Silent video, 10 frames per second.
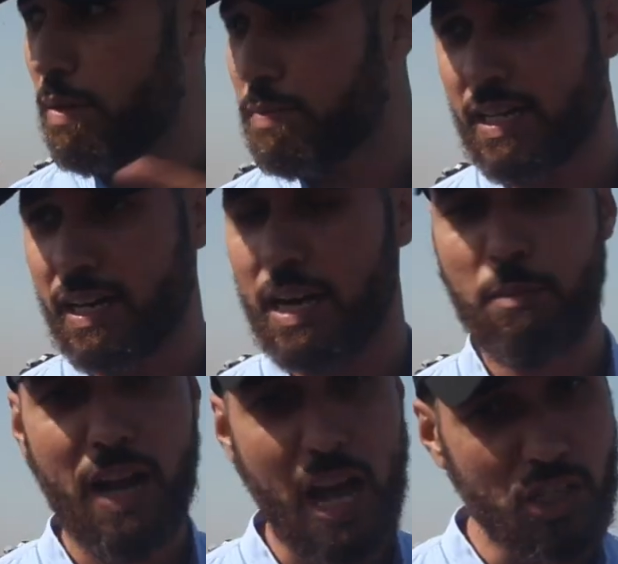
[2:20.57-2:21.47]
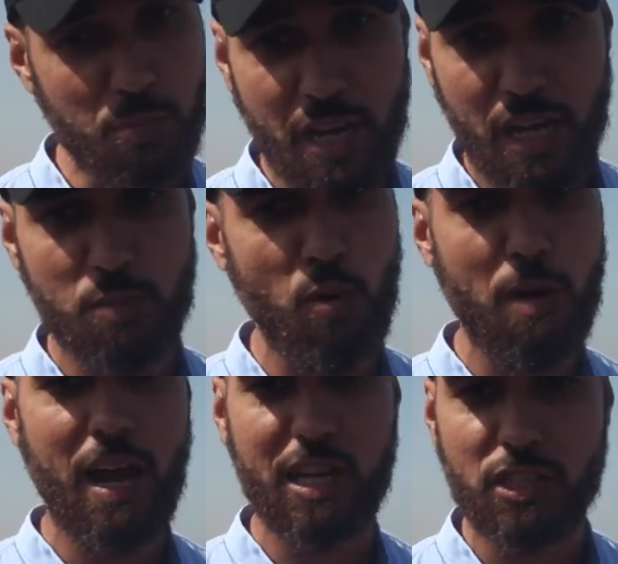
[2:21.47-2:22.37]
مساك راه ما لاقاش ما يخدموا ما
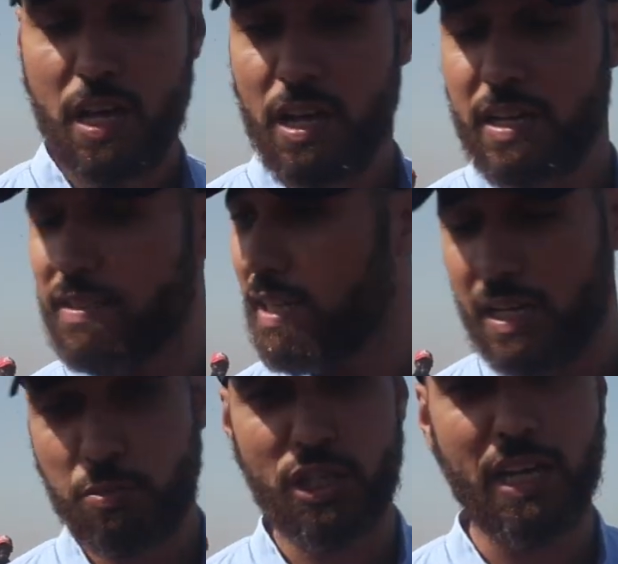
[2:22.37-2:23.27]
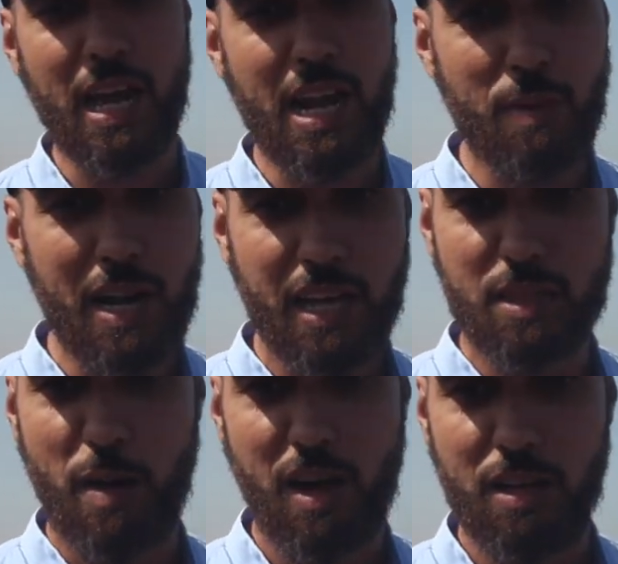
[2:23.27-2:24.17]
لاقاش الانسان كيمشي كيقلب على
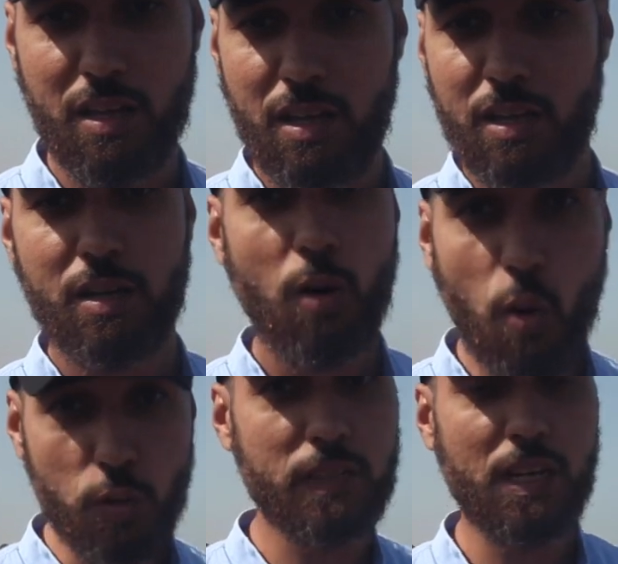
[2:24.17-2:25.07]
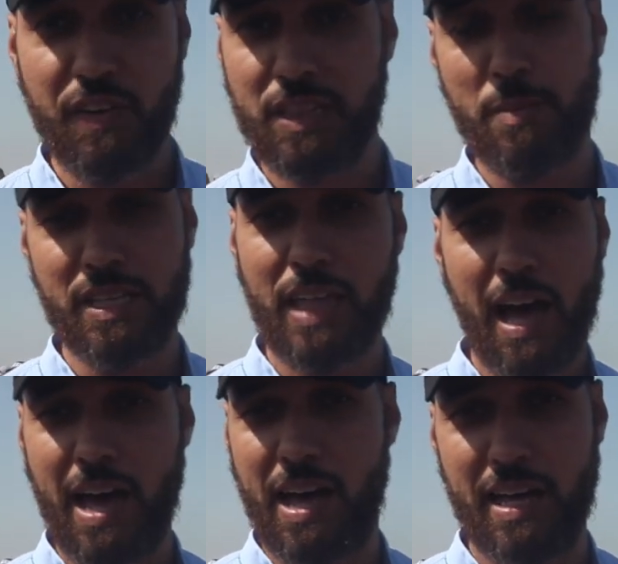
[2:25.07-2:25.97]
خدمه وخصوصا في هذه
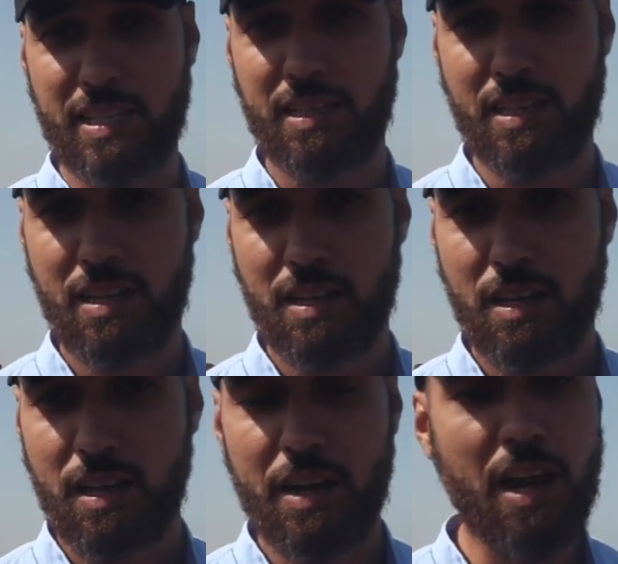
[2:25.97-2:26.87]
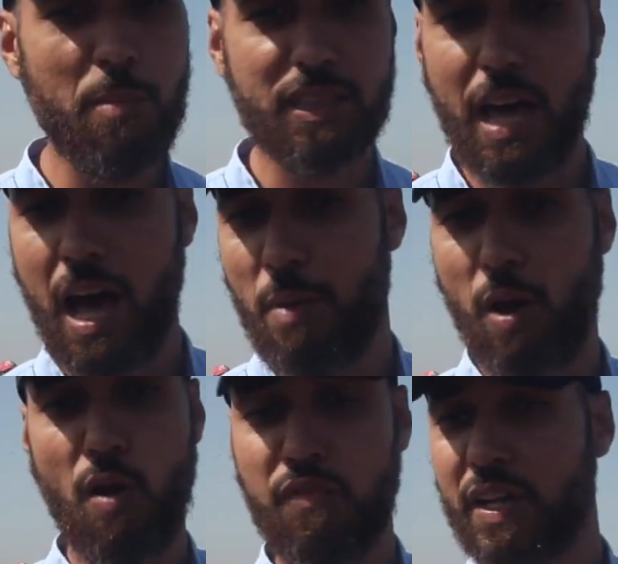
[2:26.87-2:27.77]
المنطقه هذه انها منطقه
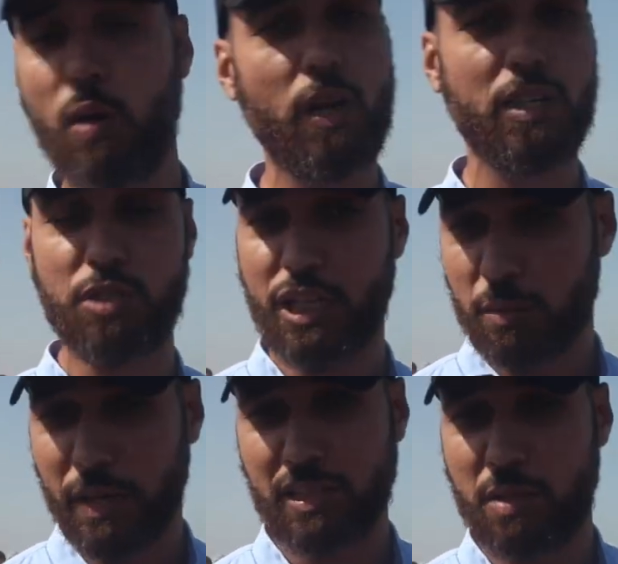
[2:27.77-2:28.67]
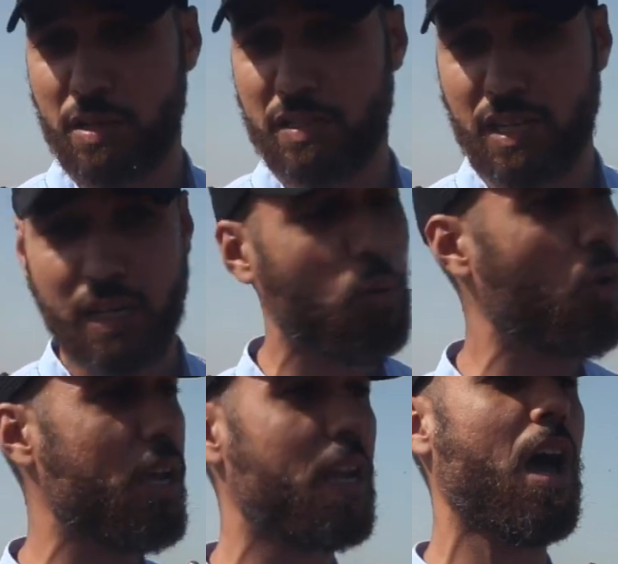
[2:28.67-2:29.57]
معروفه كيقول لك تمشي كيبغي يخدم انسان كيقول
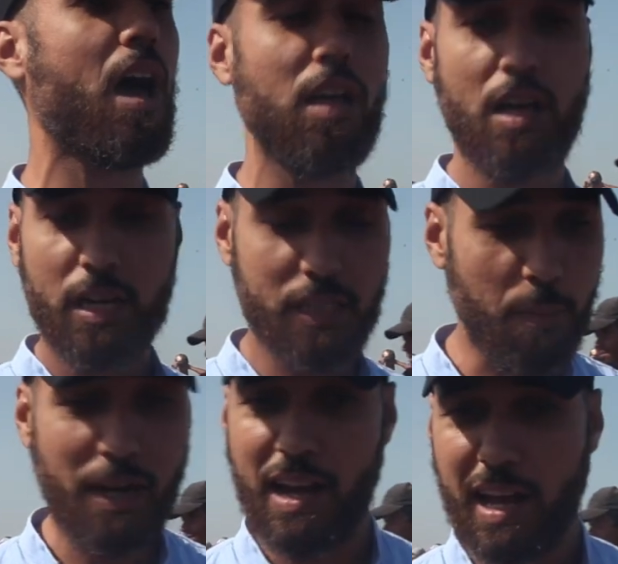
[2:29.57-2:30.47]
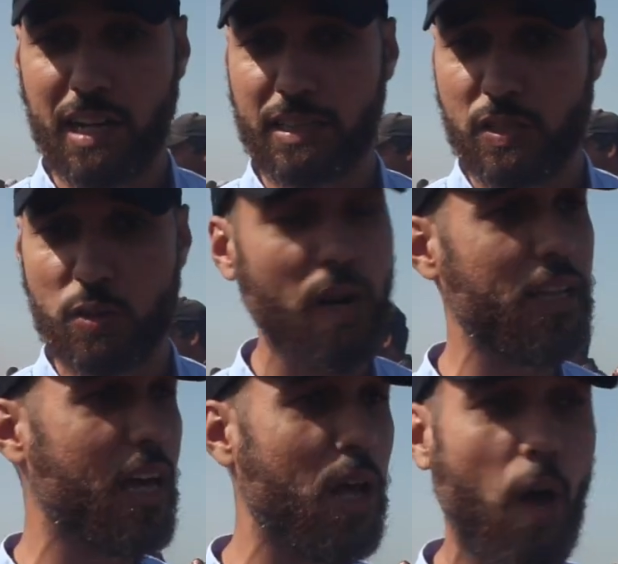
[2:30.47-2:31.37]
ليه لا كيضرب على لاكارت ناسيونال
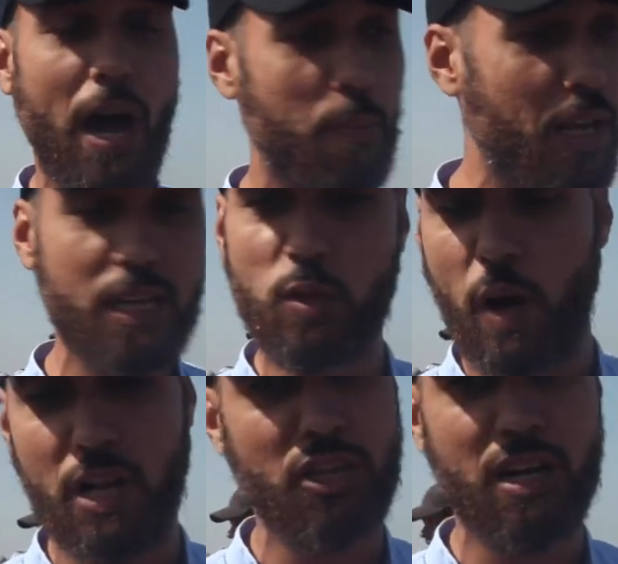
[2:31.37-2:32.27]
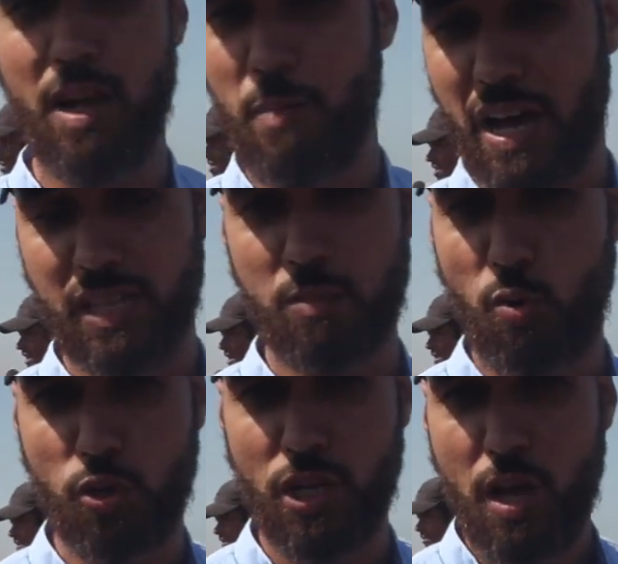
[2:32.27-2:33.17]
ديالو حربي لي دوار حجر لا ما
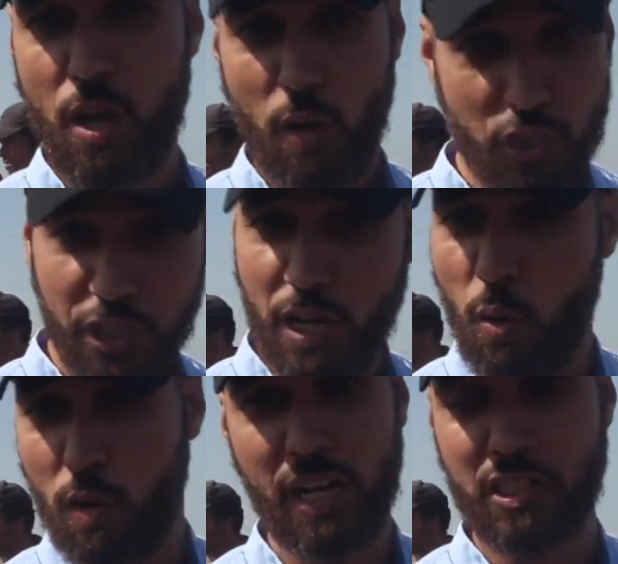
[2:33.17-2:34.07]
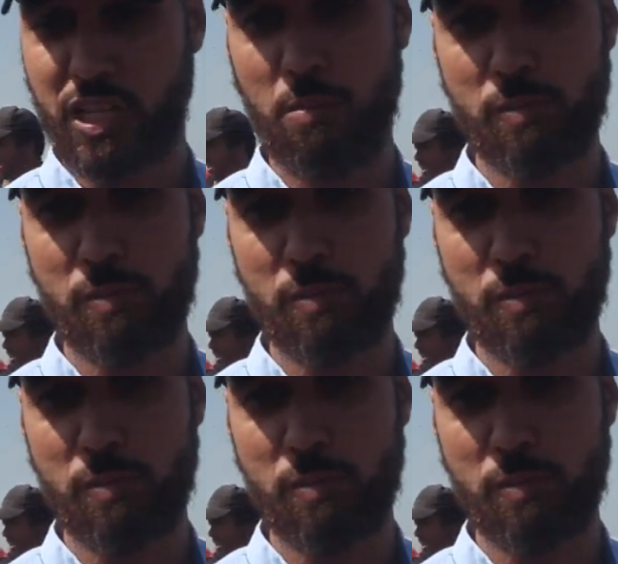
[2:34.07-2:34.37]
نخدموكش وهذا الشيء كنقول كتحمل